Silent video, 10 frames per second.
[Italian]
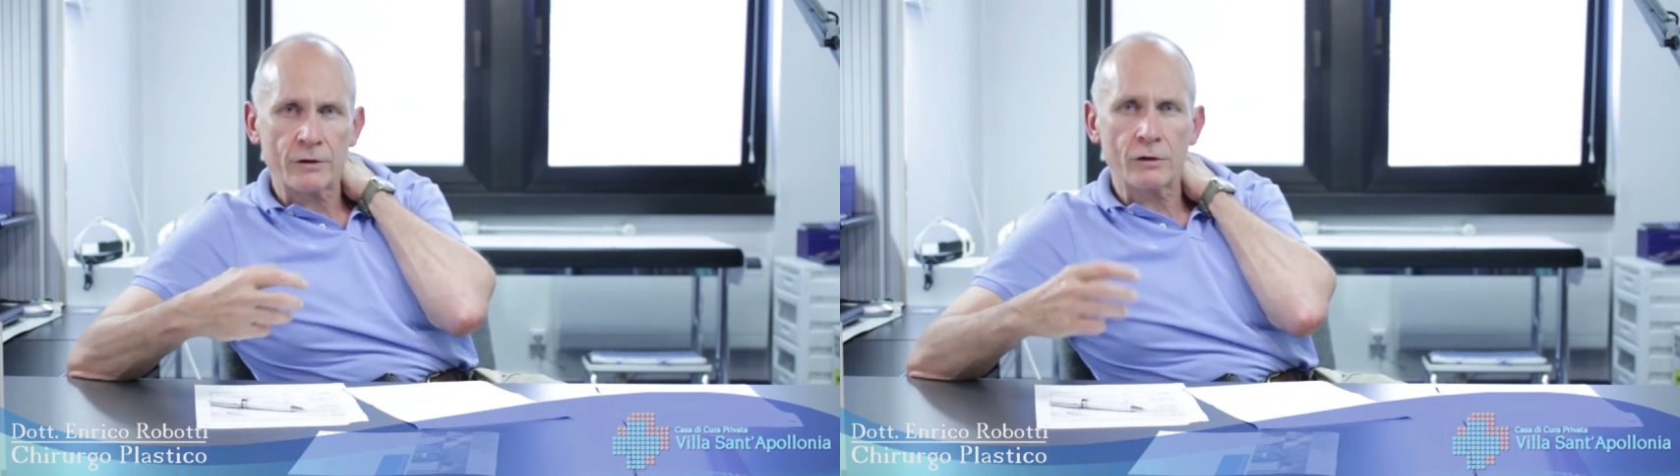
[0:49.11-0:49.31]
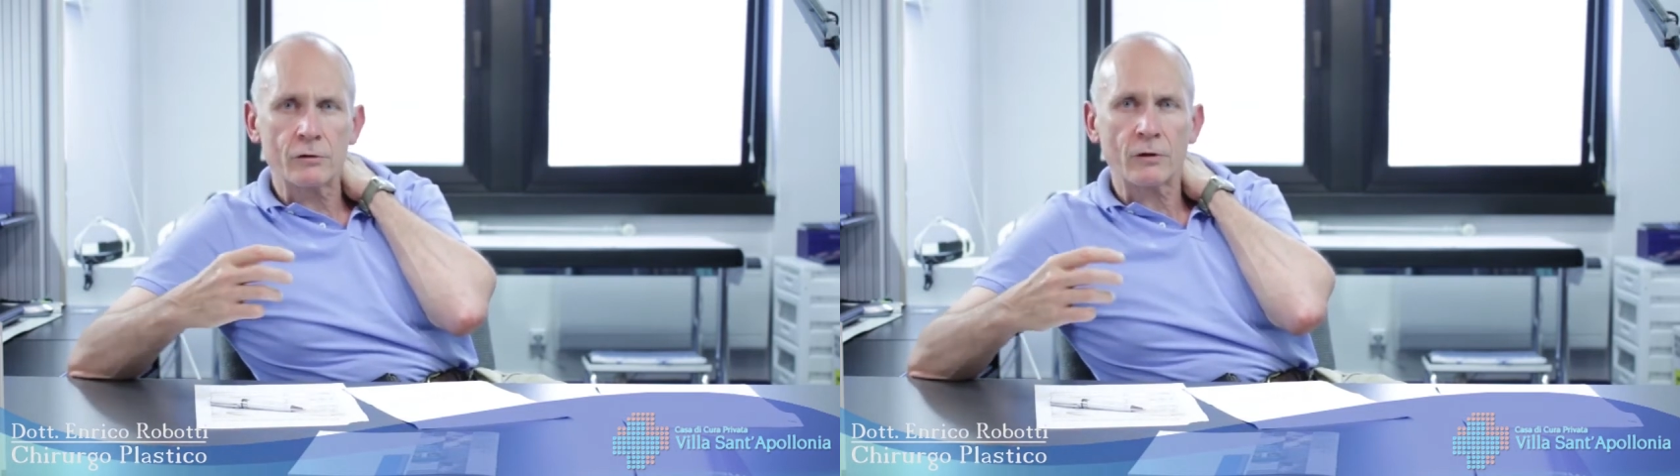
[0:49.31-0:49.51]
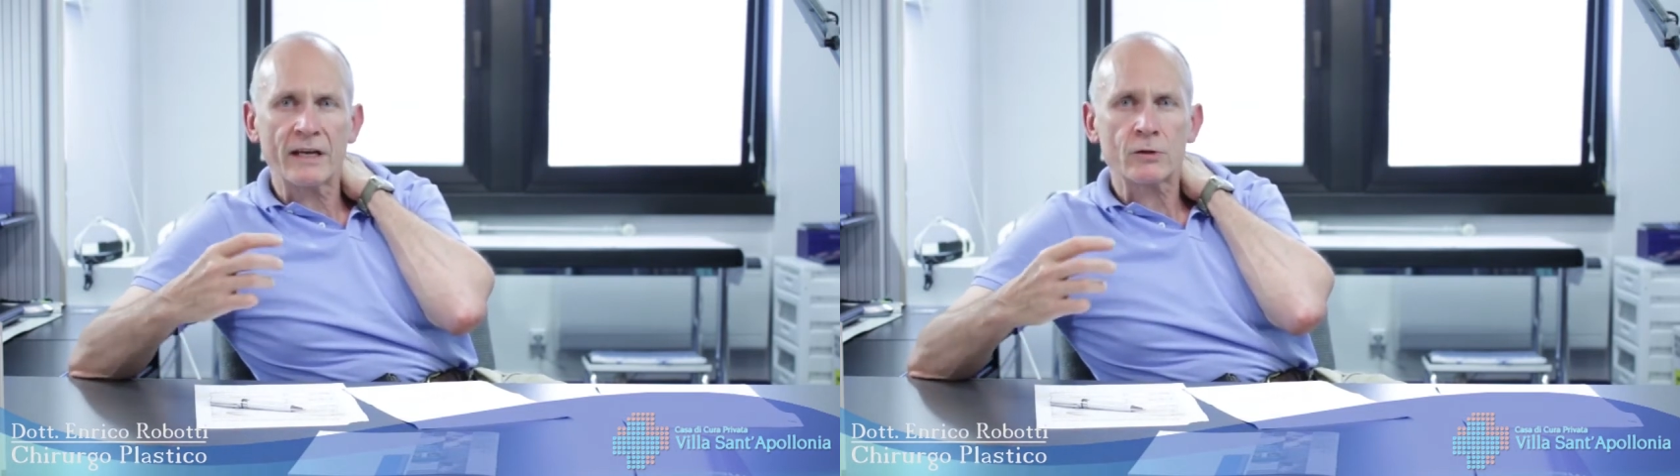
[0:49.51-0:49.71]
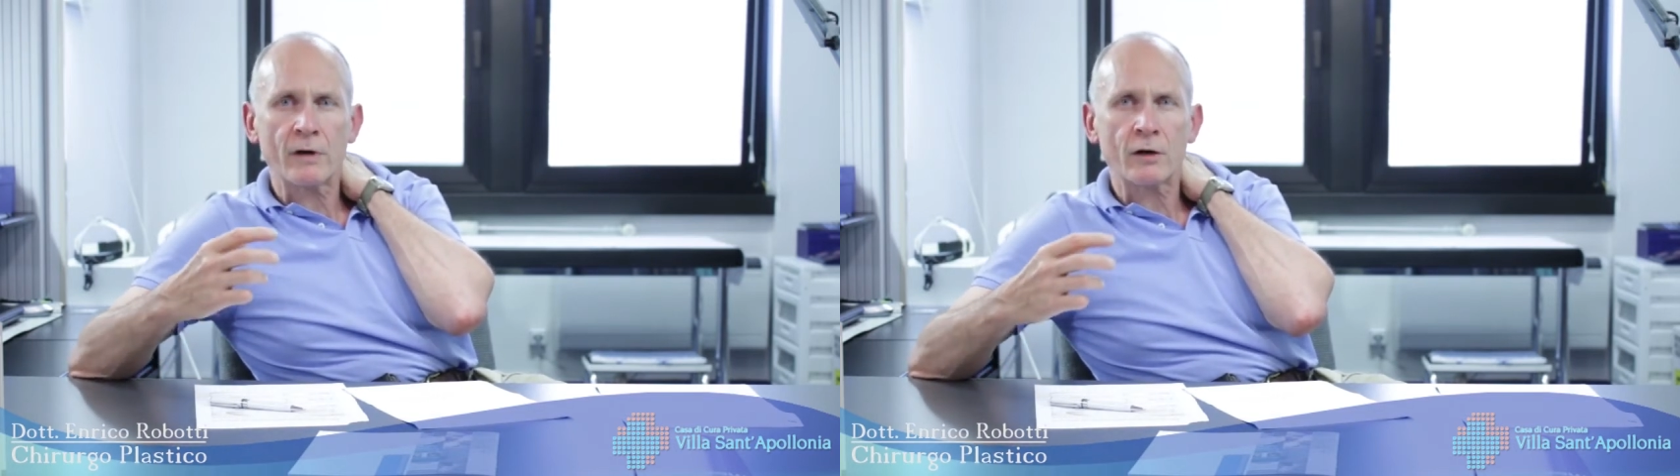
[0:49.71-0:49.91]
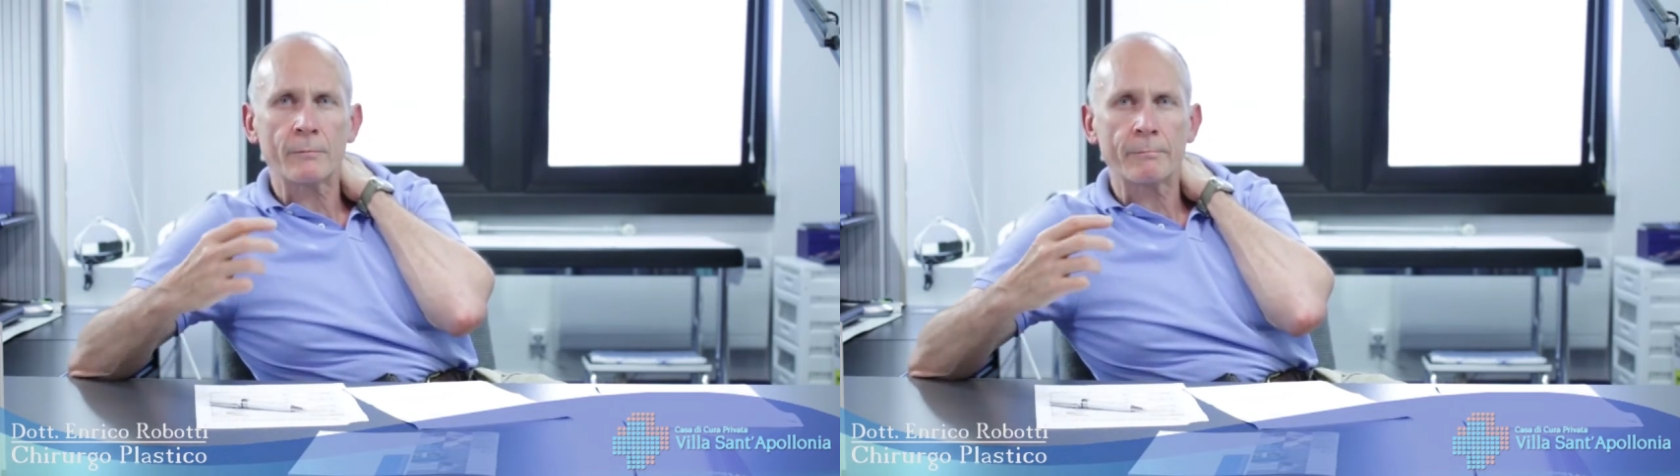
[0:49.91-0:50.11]
io non riesco
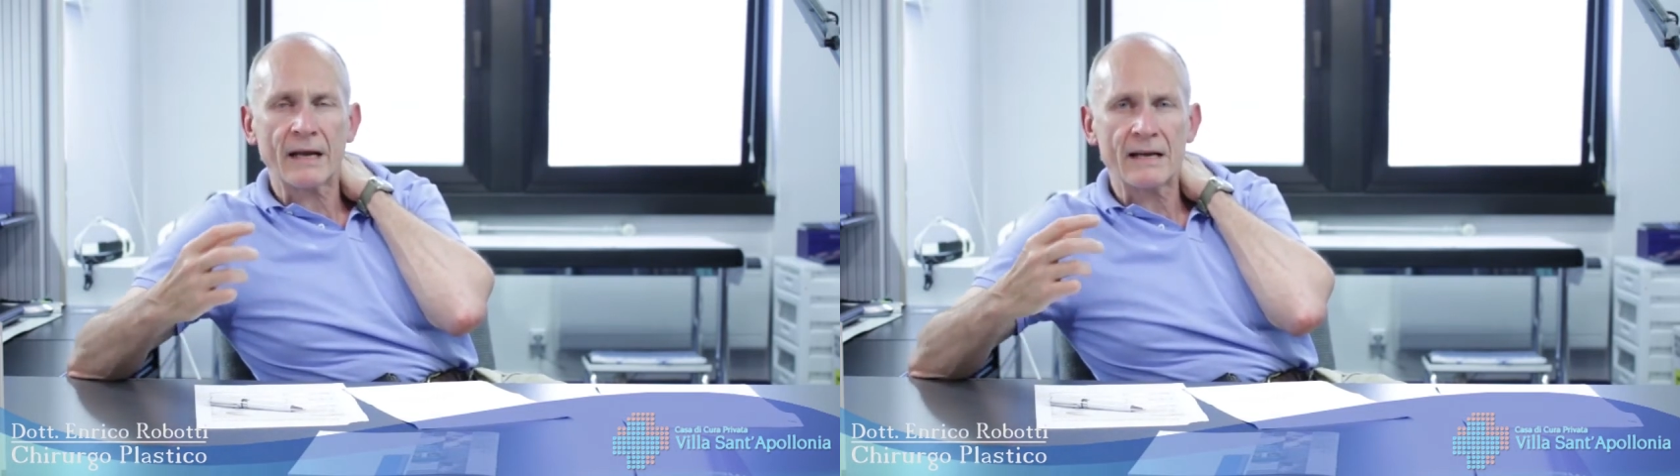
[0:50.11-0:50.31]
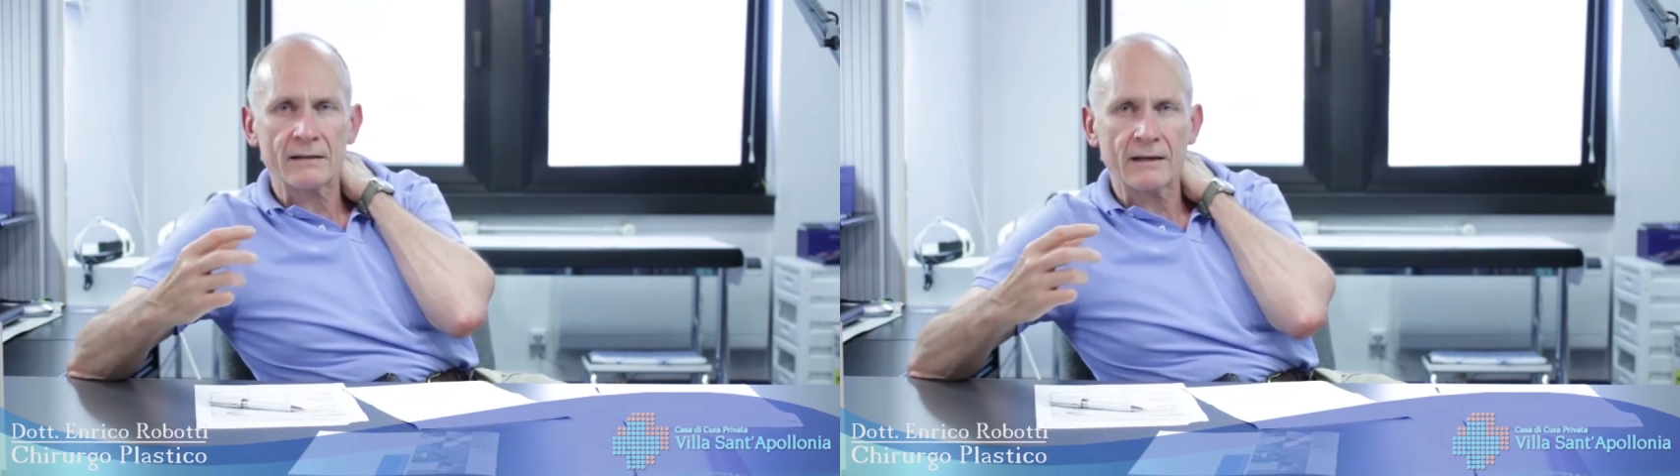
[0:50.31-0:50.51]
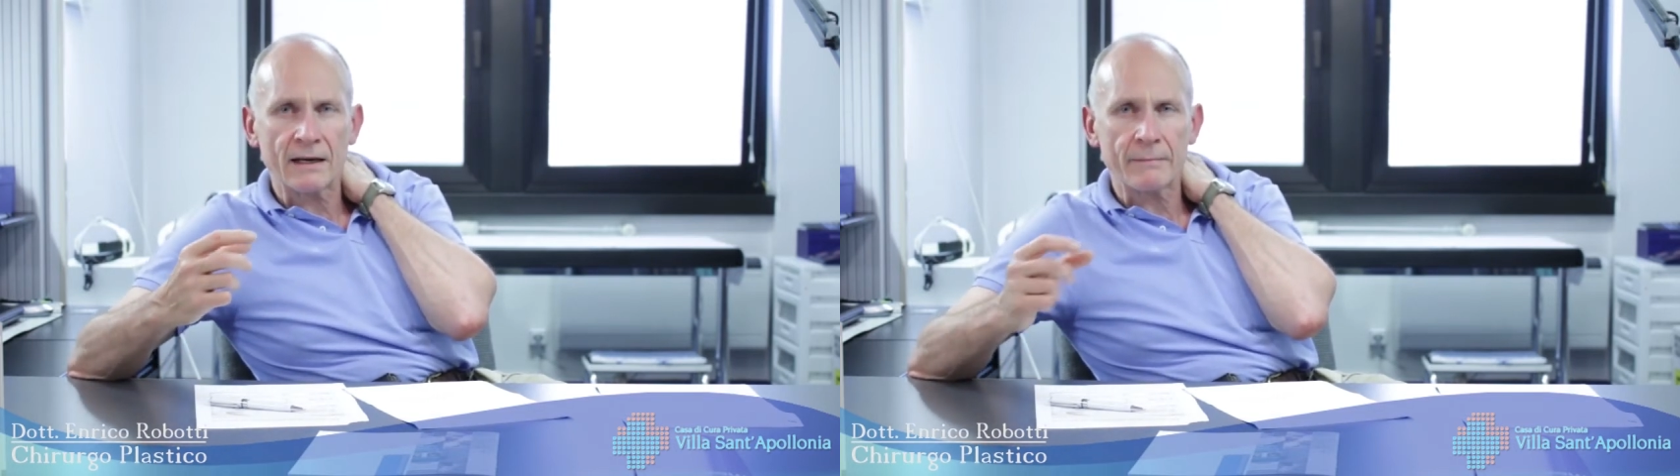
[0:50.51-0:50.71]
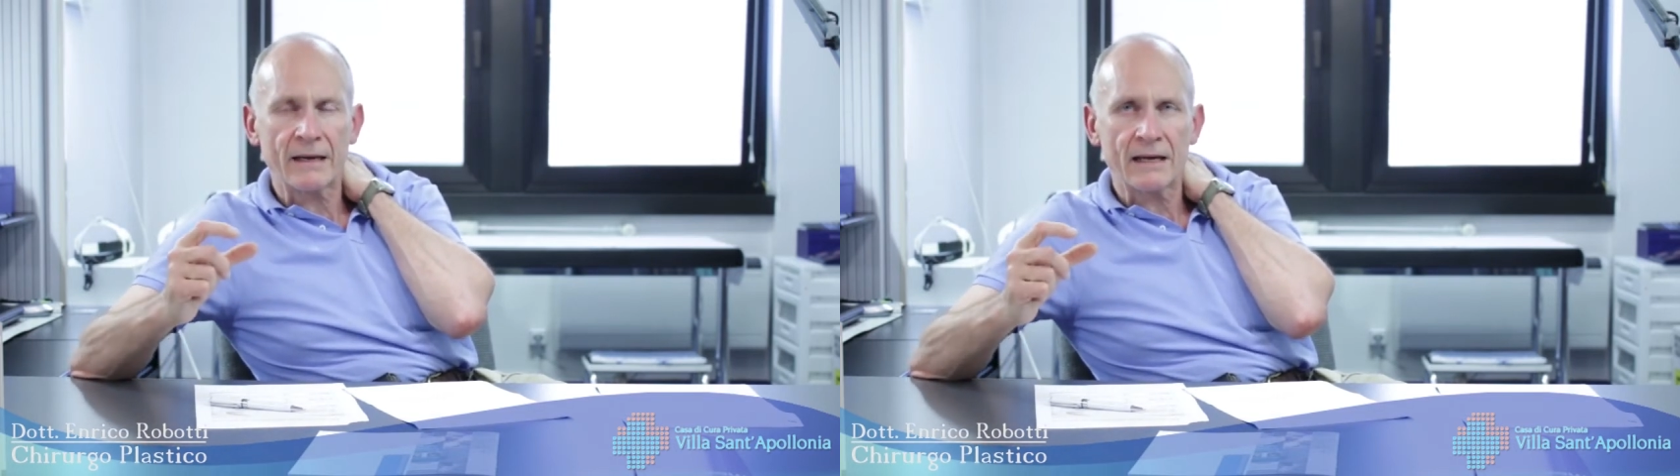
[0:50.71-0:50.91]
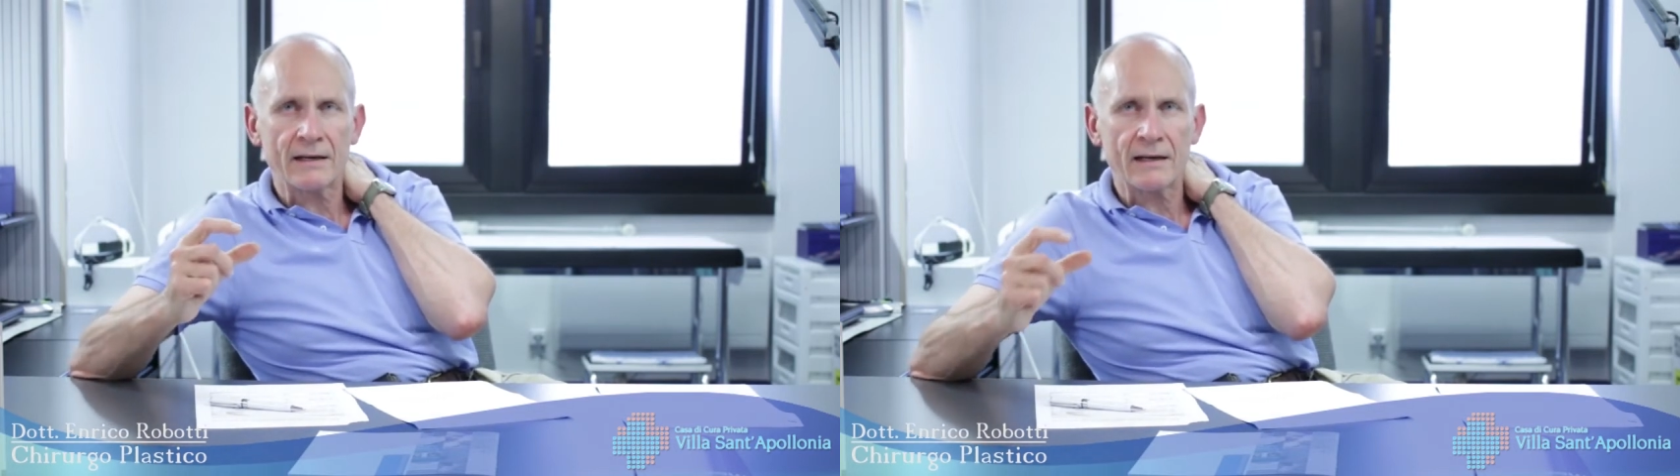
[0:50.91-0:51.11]
a comprendere
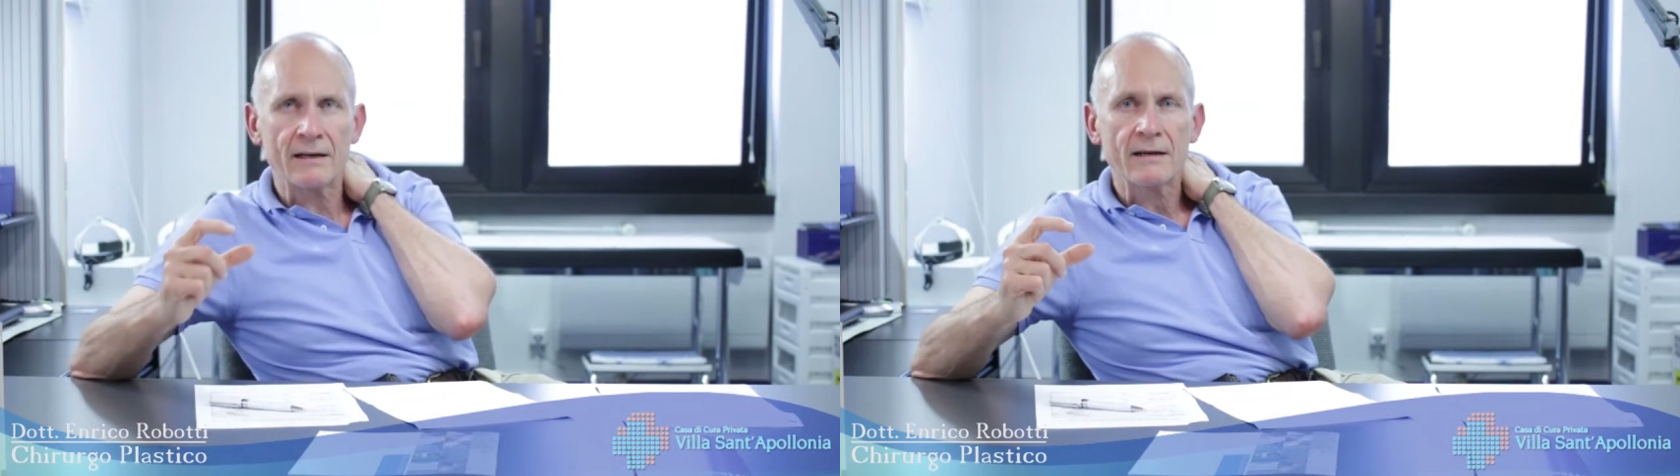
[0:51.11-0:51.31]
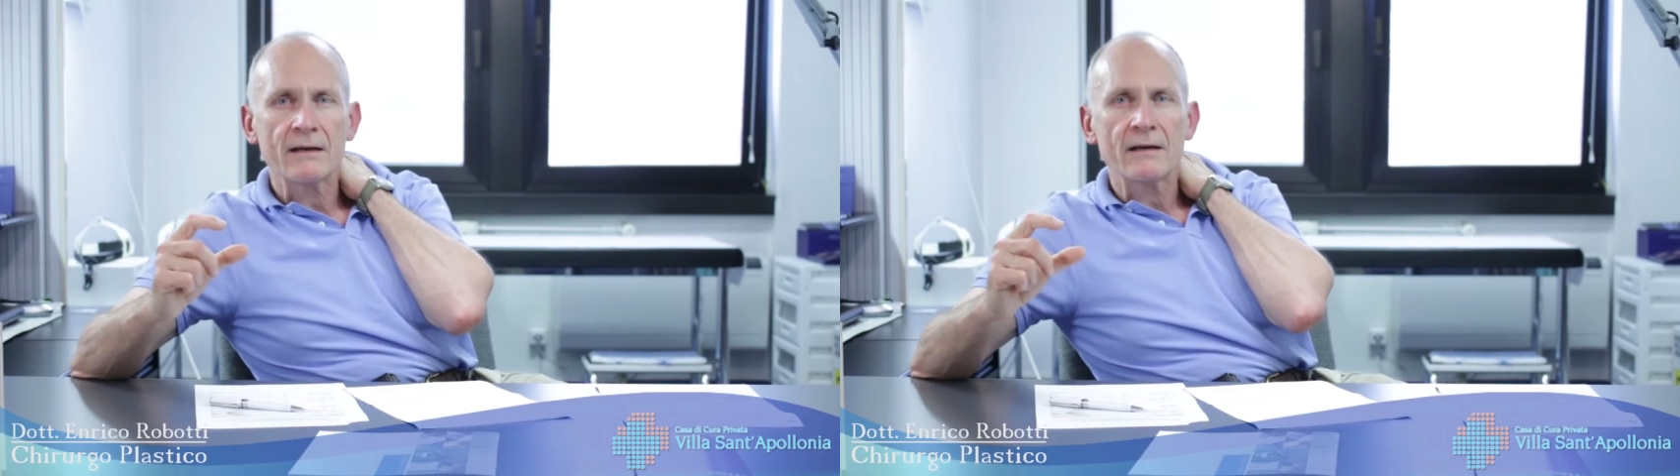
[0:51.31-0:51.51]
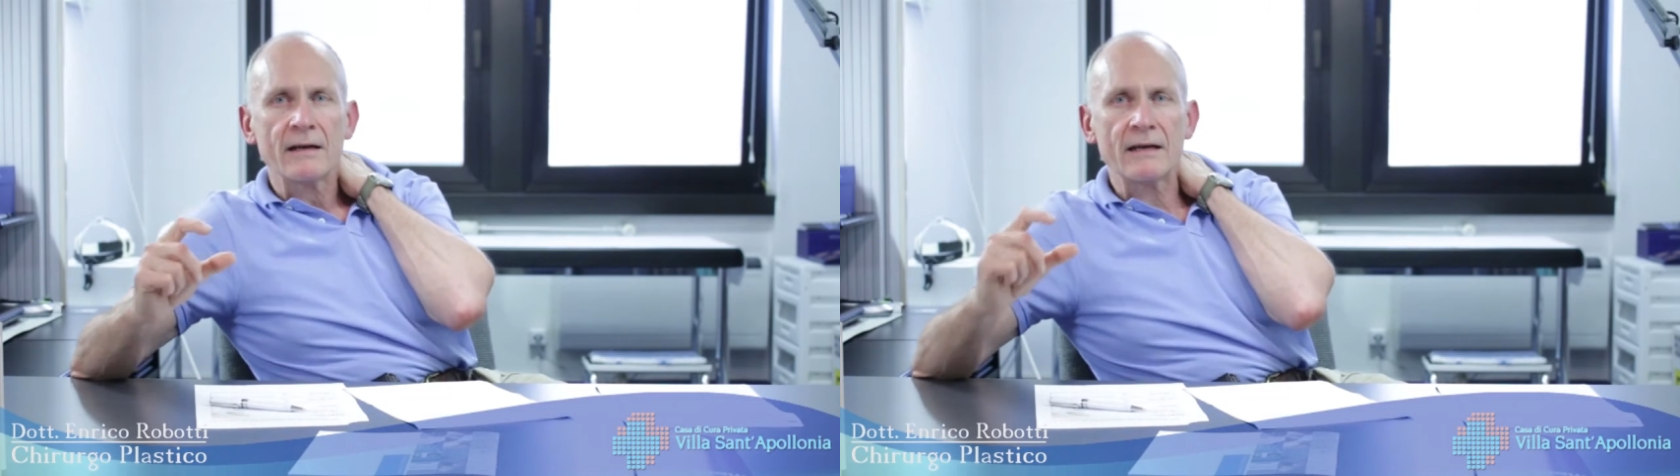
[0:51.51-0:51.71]
bene